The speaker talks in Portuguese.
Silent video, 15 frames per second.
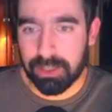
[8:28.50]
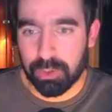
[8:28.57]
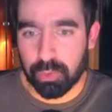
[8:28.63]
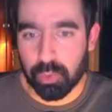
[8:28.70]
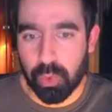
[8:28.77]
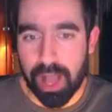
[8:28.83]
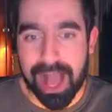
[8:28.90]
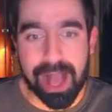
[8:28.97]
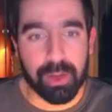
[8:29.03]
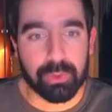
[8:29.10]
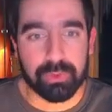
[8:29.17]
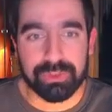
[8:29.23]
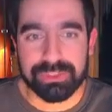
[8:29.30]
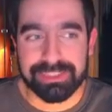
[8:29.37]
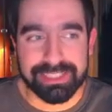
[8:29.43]
O
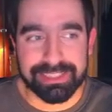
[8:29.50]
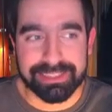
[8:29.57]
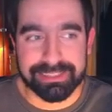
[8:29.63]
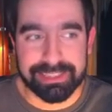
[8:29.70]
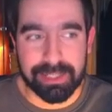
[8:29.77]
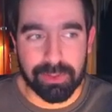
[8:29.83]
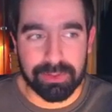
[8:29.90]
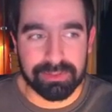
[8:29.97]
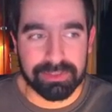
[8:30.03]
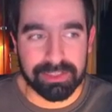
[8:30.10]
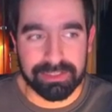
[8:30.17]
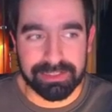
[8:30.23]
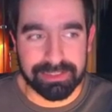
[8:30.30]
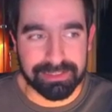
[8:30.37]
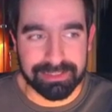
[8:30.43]
Ausners, eu não sei
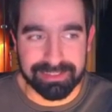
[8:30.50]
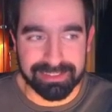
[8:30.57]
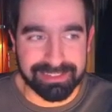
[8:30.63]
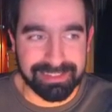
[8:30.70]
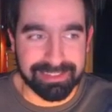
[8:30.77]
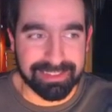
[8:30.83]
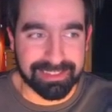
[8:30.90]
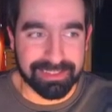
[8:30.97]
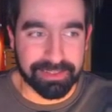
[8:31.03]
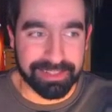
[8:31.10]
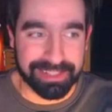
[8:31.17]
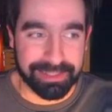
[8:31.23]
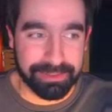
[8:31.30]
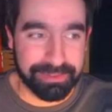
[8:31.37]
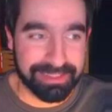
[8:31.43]
se diz assim ou
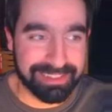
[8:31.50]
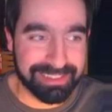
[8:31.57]
não,